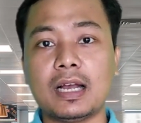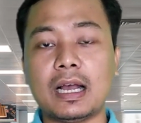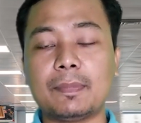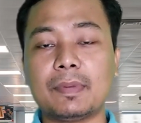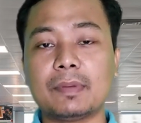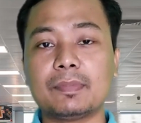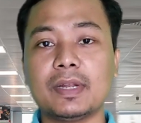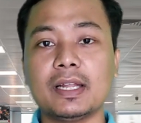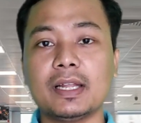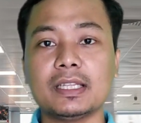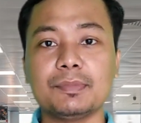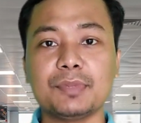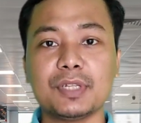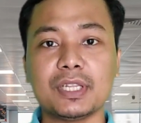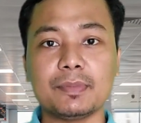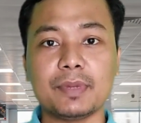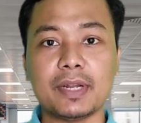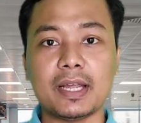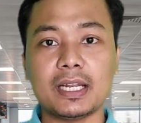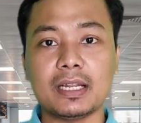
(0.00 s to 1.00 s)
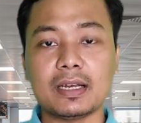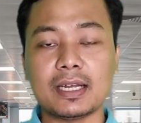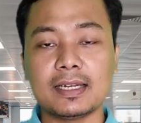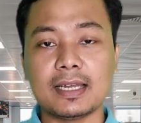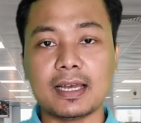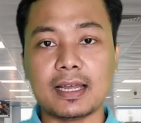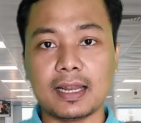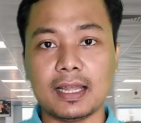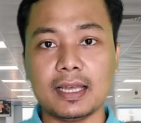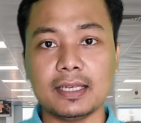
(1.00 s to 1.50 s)
Apabila teman-teman ada
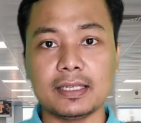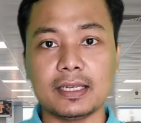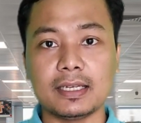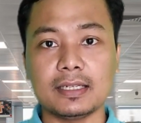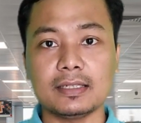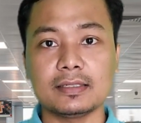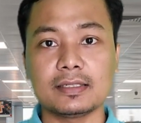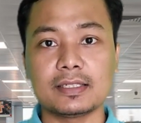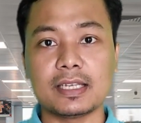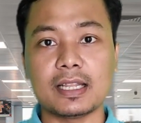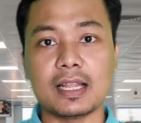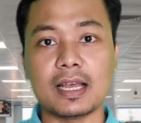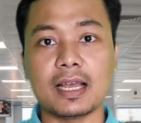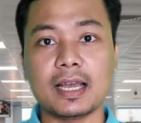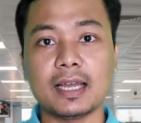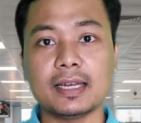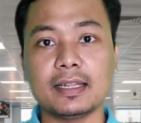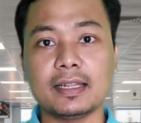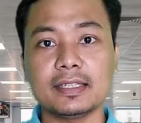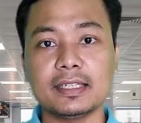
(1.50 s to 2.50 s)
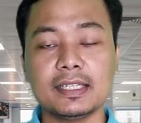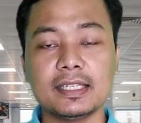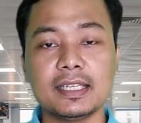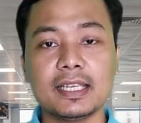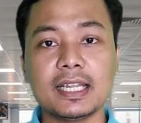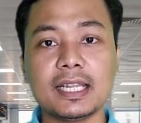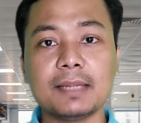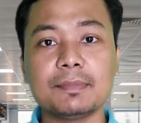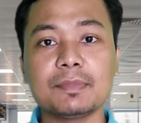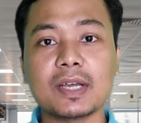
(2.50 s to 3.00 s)
kendala ya, silakan nanti
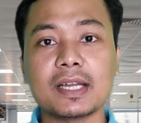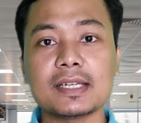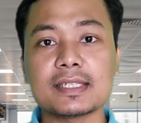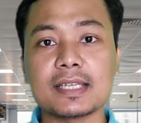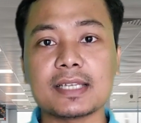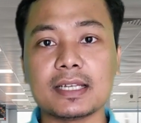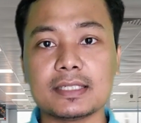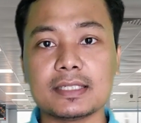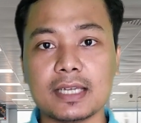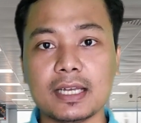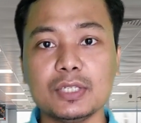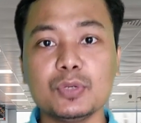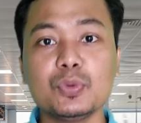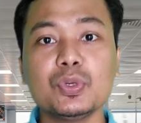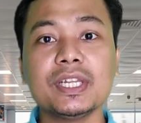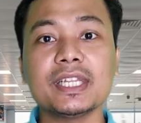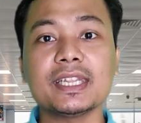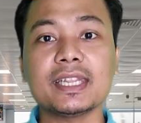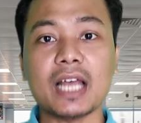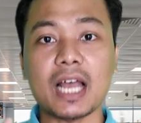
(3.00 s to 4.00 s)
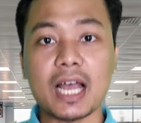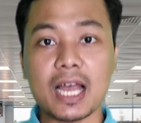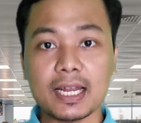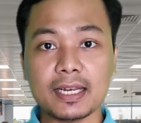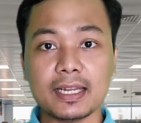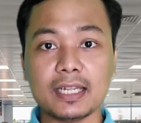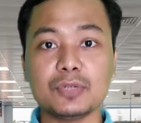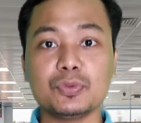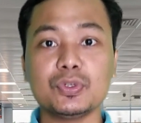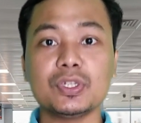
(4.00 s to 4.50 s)
dikirimkan saja unit
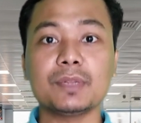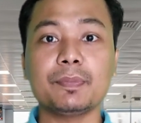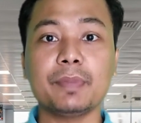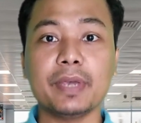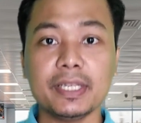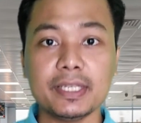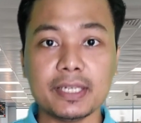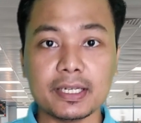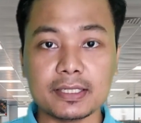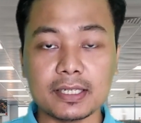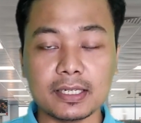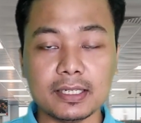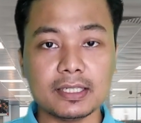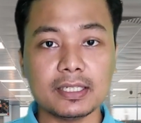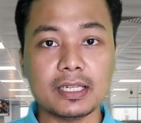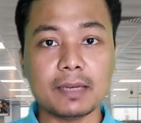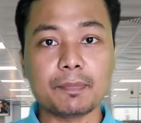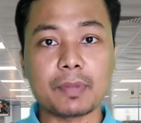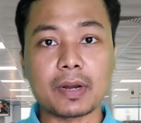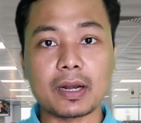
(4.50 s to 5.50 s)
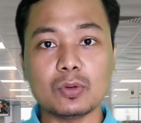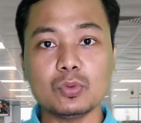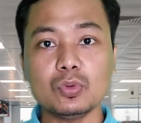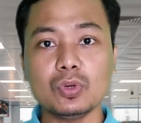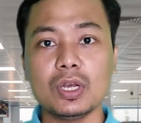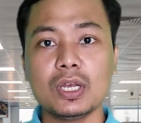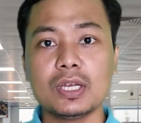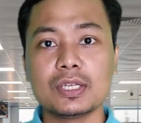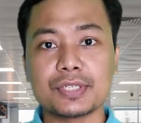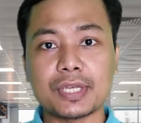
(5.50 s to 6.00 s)
A dan unit B-nya. Jadi tidak
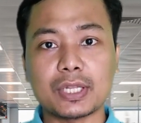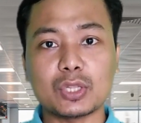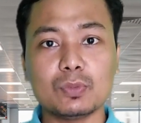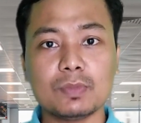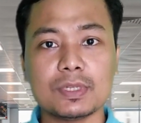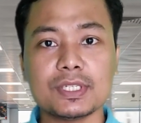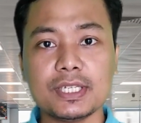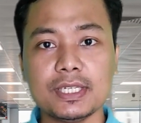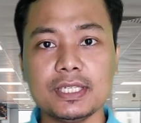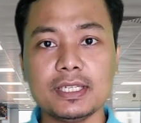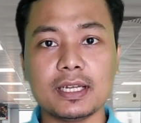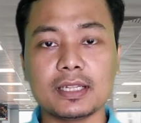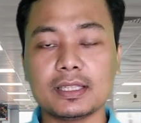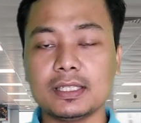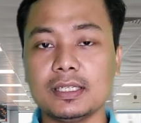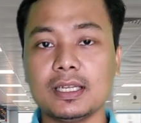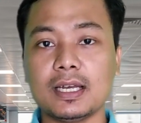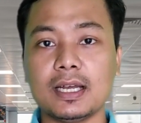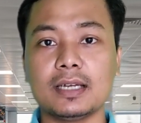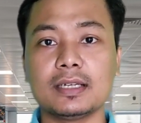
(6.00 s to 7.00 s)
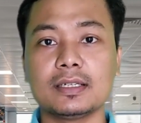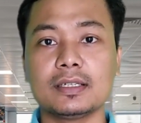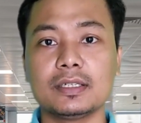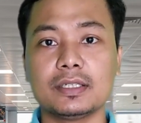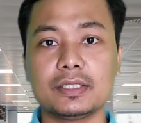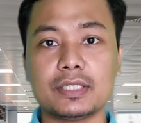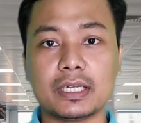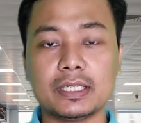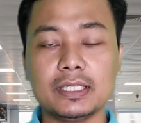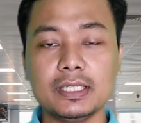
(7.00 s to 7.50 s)
perlu satu mesinnya, tidak
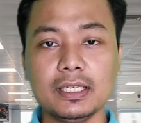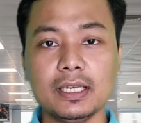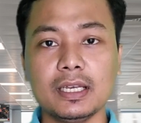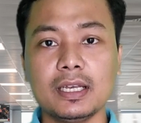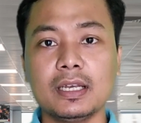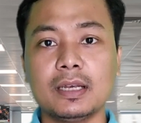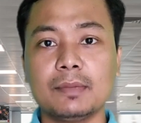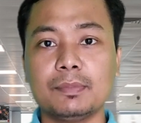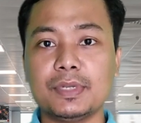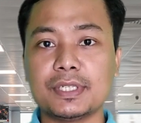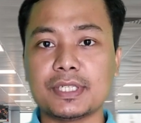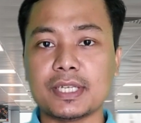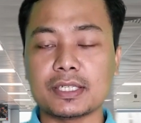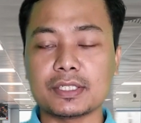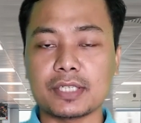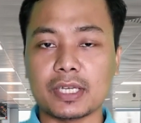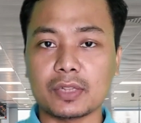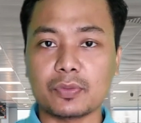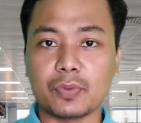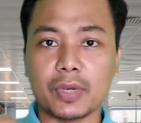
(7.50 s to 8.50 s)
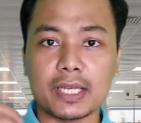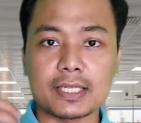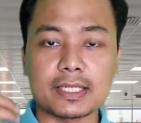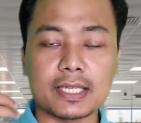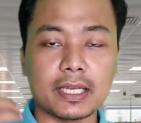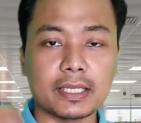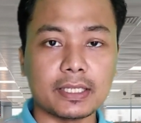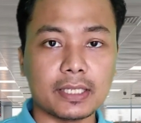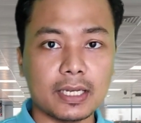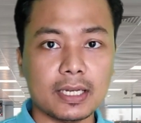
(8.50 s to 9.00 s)
jadi bisa chat WA
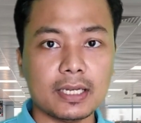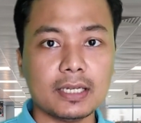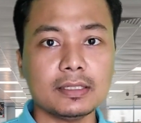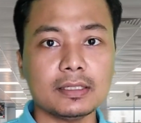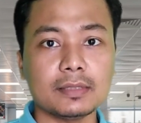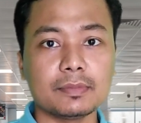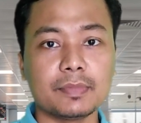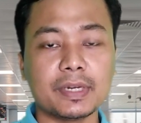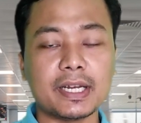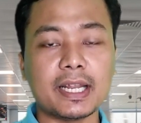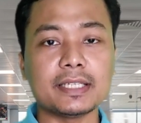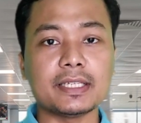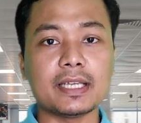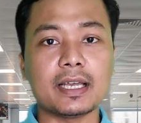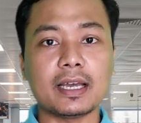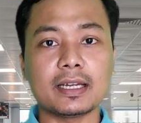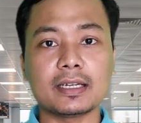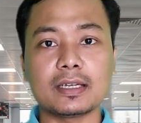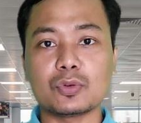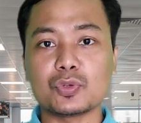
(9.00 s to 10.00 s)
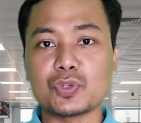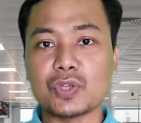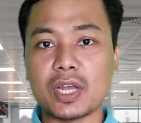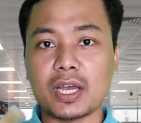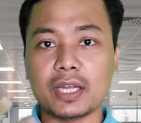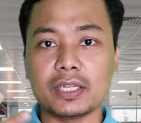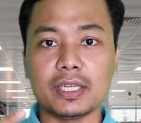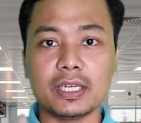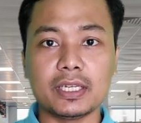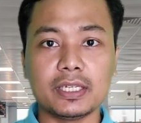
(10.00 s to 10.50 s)
saya menanyakan
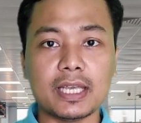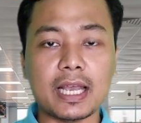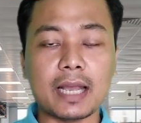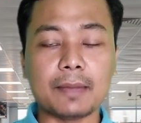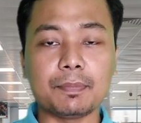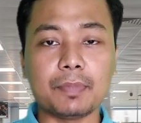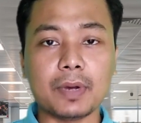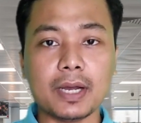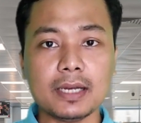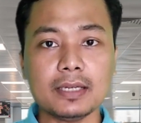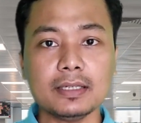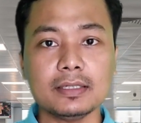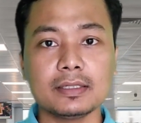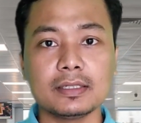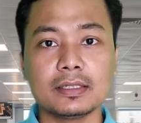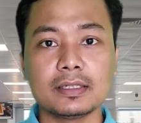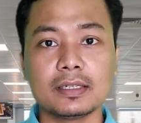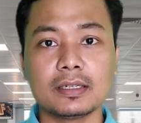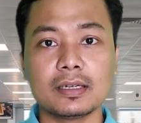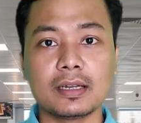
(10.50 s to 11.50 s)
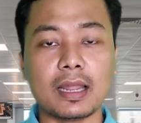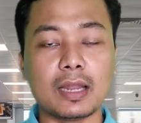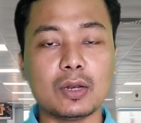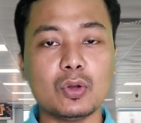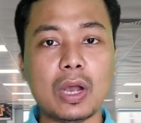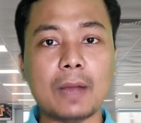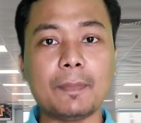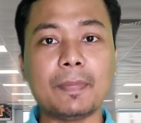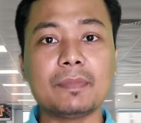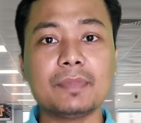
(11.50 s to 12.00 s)
kerusakannya ini apa.
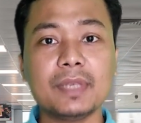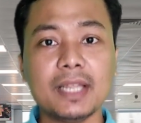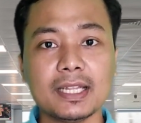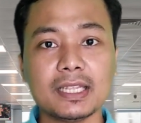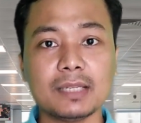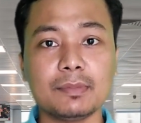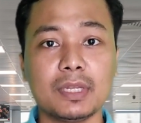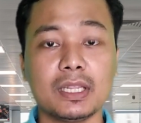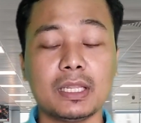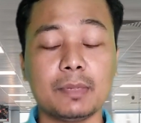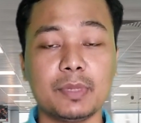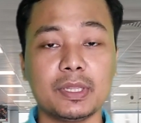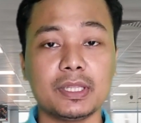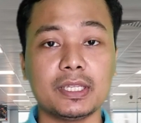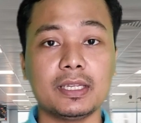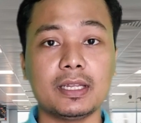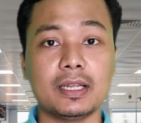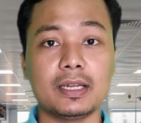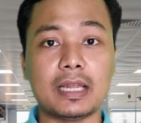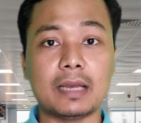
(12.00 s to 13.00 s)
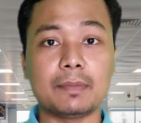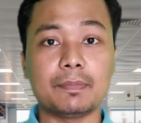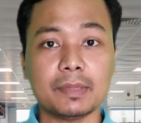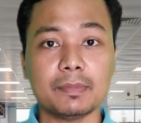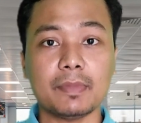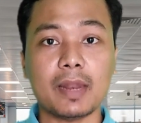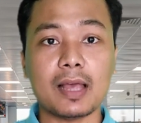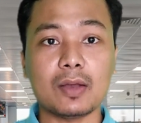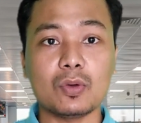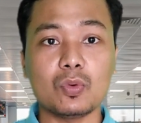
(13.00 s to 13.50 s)
Lalu apabila teman-teman tidak
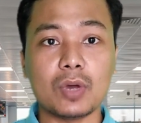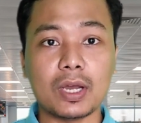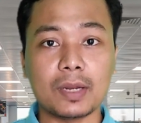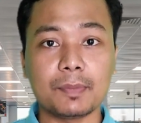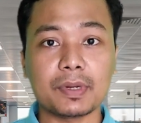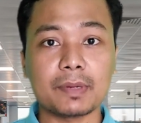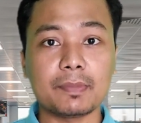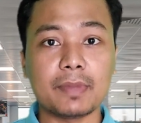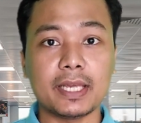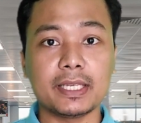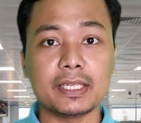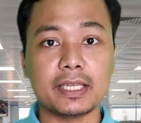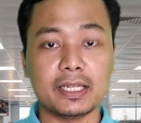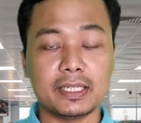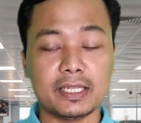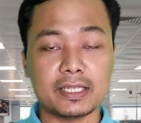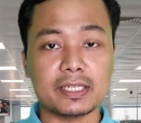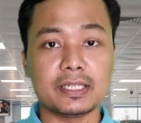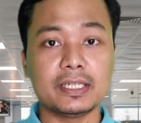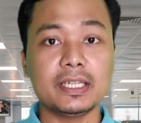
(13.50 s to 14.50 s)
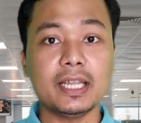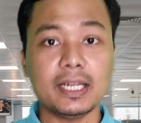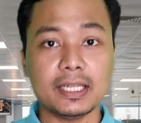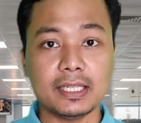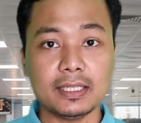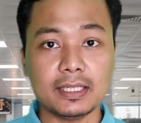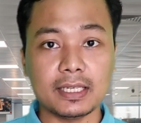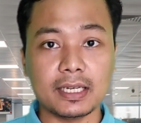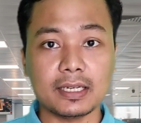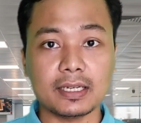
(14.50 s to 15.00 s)
dapat melakukan perbaikannya
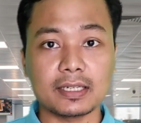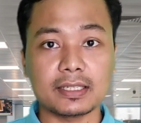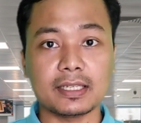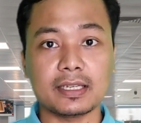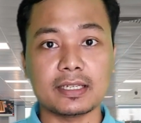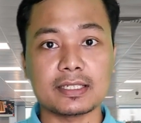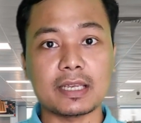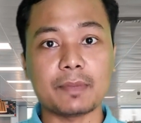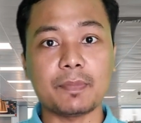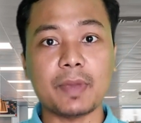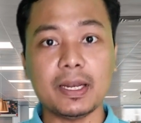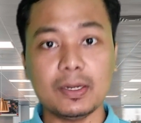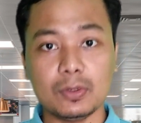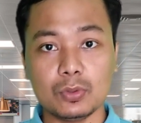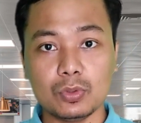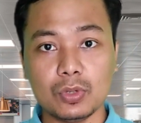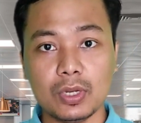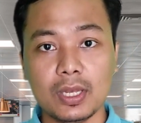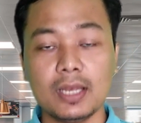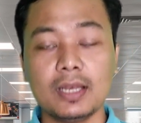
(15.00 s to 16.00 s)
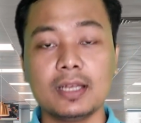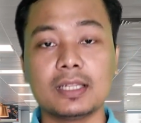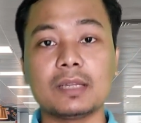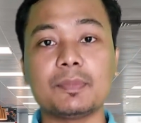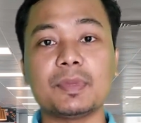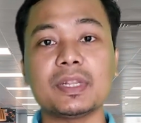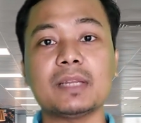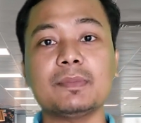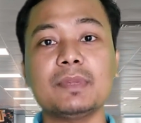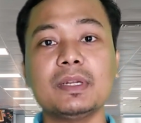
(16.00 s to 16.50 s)
sendiri ya ketika saya pandu,
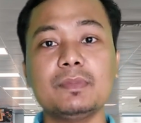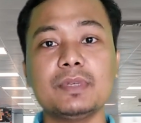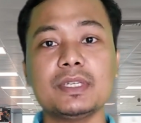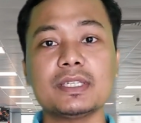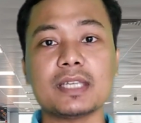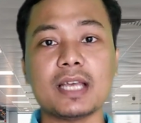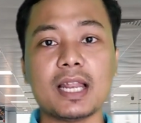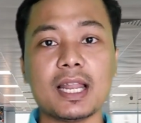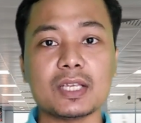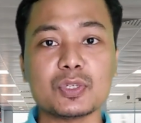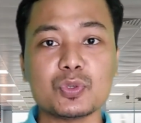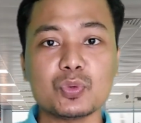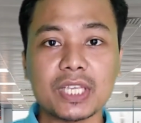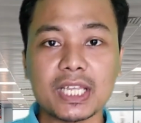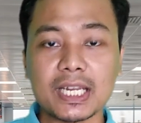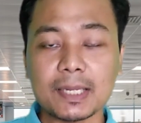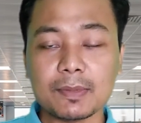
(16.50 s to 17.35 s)
teman-teman bisa langsung